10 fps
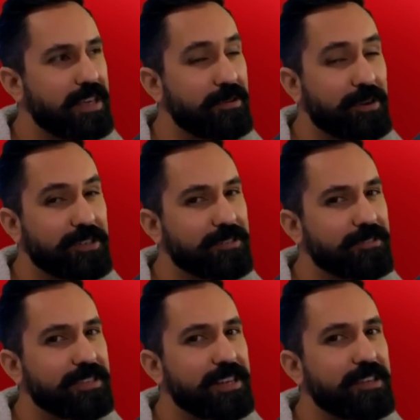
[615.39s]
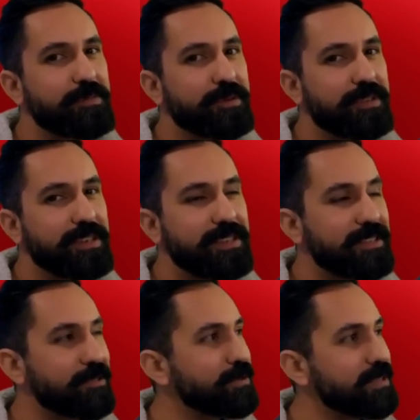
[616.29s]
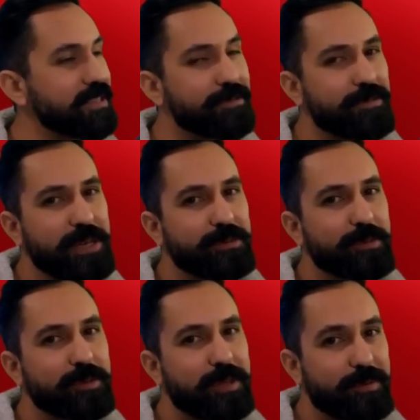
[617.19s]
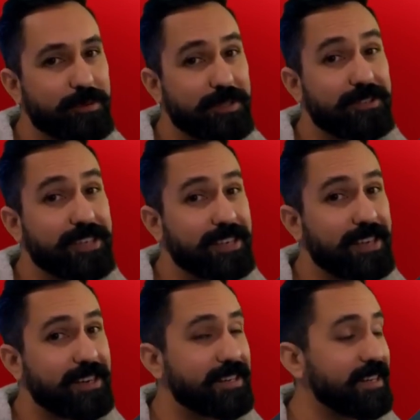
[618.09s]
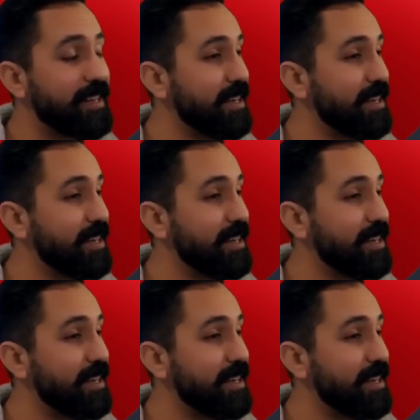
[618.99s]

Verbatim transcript: Eu acho que eu não usei nenhuma vez, se eu usei foi mais para mostrar para você onde é que era.